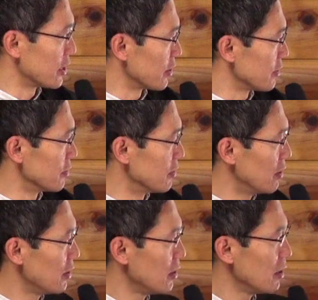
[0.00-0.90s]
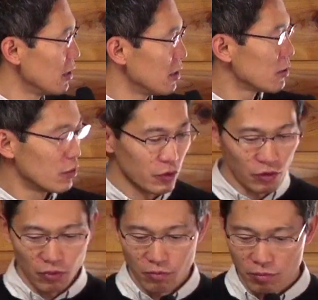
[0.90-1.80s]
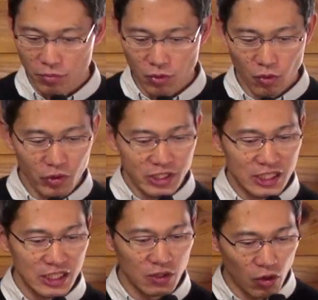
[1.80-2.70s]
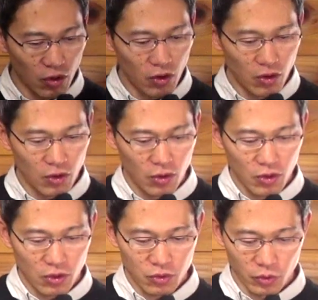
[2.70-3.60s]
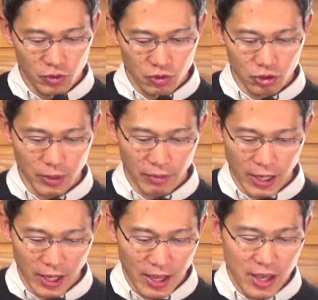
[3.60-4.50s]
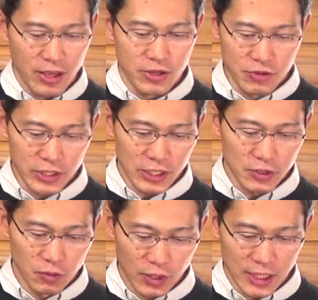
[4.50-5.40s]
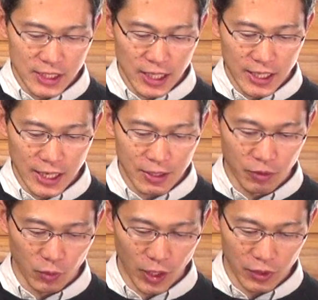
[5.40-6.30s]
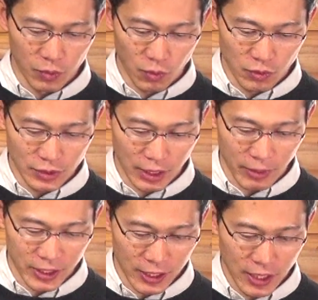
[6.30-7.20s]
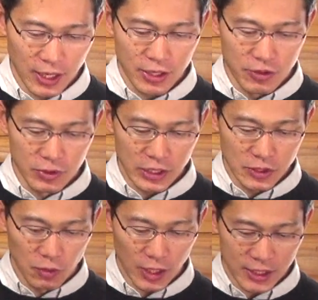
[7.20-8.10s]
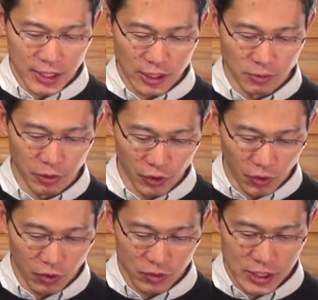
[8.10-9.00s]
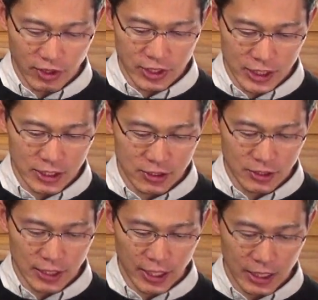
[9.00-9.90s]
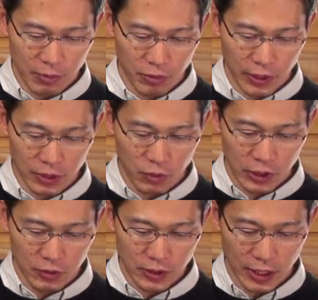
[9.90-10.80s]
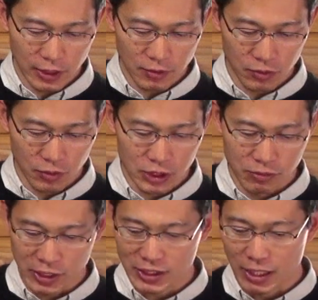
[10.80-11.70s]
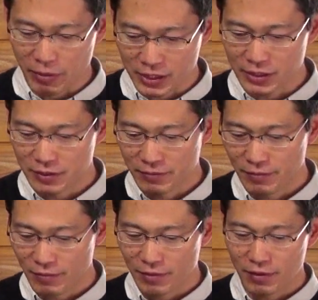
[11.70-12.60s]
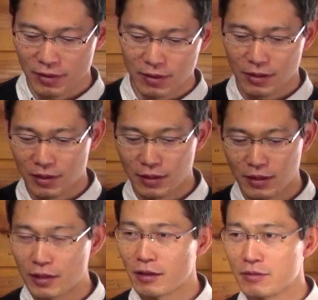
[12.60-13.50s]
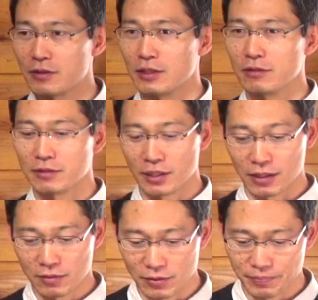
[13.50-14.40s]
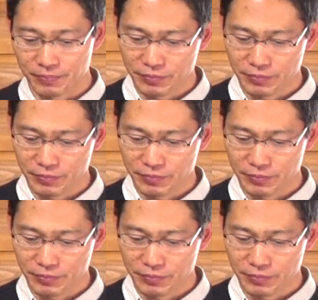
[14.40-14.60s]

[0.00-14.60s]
なんだけどこの「もう一度」という言葉は揺り動かされないものが残るために揺り動かされるものすなわち作られたものが取り除かれることを示しています。っていうふうに言うんだけど